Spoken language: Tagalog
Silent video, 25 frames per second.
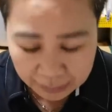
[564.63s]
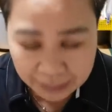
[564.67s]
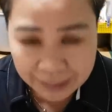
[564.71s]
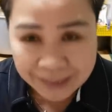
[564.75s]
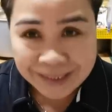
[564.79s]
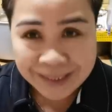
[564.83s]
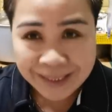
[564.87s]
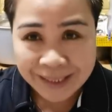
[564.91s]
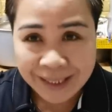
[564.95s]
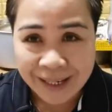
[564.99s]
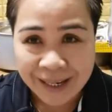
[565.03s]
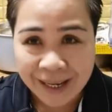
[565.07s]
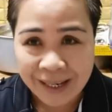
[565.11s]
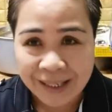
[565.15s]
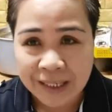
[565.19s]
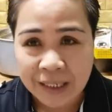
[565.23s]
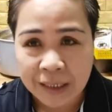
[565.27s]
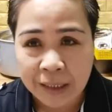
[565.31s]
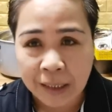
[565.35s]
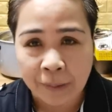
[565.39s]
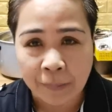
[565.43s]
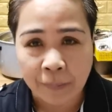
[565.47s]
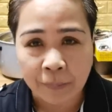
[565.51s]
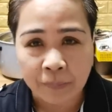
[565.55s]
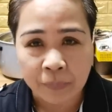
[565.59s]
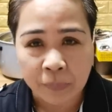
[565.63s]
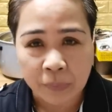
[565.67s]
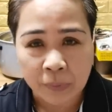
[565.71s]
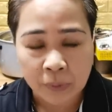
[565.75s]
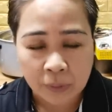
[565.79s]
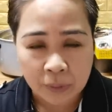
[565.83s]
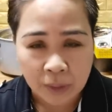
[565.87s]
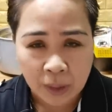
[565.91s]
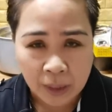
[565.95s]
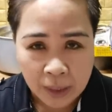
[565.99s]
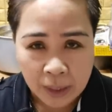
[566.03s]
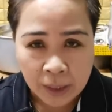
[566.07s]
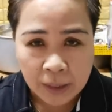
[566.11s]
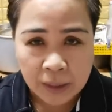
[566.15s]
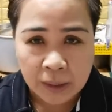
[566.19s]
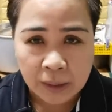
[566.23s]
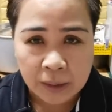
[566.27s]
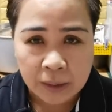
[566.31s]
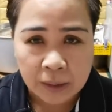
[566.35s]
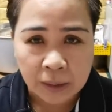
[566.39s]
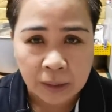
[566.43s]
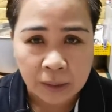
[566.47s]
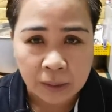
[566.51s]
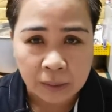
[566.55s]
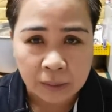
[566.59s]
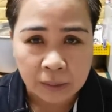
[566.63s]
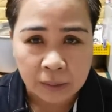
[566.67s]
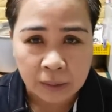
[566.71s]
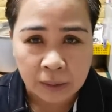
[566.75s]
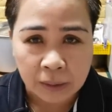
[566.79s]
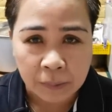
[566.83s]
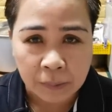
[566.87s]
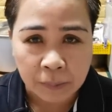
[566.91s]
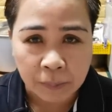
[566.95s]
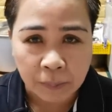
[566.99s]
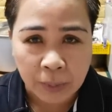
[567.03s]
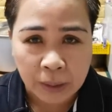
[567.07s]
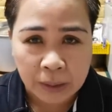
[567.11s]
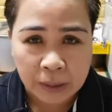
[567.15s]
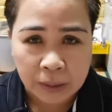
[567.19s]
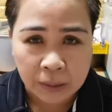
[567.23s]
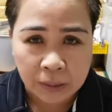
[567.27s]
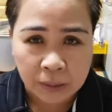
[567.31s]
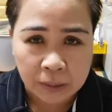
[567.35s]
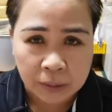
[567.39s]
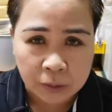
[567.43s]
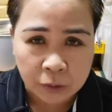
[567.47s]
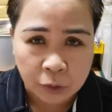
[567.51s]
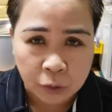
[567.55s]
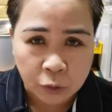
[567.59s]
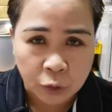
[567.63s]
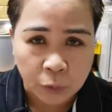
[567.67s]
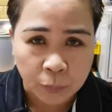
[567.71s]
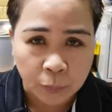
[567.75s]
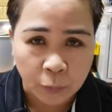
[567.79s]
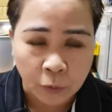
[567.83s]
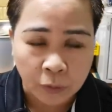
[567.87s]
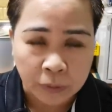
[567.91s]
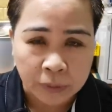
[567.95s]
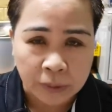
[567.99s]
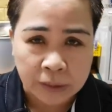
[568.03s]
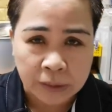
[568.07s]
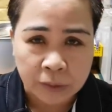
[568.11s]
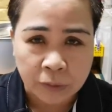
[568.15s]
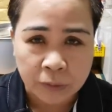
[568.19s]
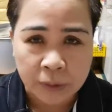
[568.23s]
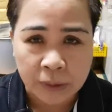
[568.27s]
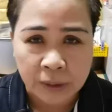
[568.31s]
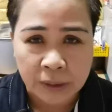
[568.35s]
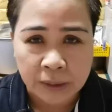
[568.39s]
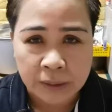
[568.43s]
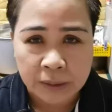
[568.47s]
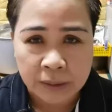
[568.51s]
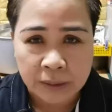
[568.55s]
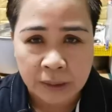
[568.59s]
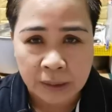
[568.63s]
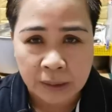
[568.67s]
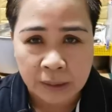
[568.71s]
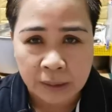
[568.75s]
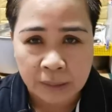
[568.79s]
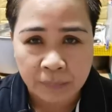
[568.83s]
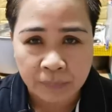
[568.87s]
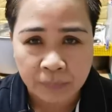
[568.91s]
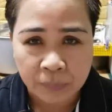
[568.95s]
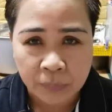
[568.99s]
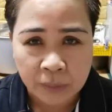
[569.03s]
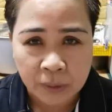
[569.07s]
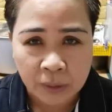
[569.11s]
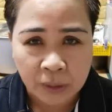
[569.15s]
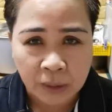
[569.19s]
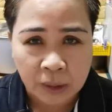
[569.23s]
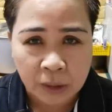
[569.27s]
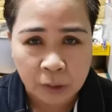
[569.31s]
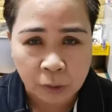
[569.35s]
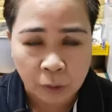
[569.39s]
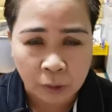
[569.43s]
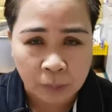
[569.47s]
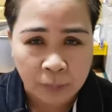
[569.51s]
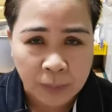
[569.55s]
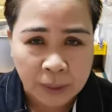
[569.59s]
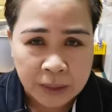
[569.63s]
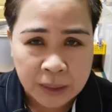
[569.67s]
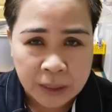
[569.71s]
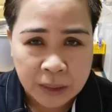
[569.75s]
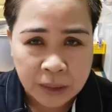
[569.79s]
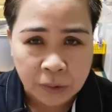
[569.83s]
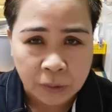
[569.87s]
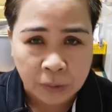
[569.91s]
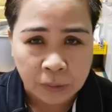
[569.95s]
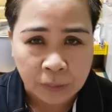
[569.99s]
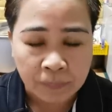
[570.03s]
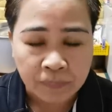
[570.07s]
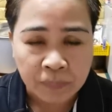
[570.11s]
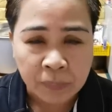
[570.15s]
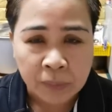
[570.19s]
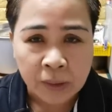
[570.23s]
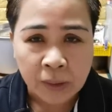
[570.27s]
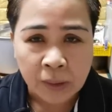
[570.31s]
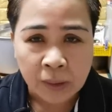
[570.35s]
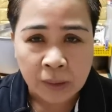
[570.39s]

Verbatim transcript: Kasi kagaya ng kagaya rin ng uh, pagsusuporta niyo diyan sa kay Norman niyo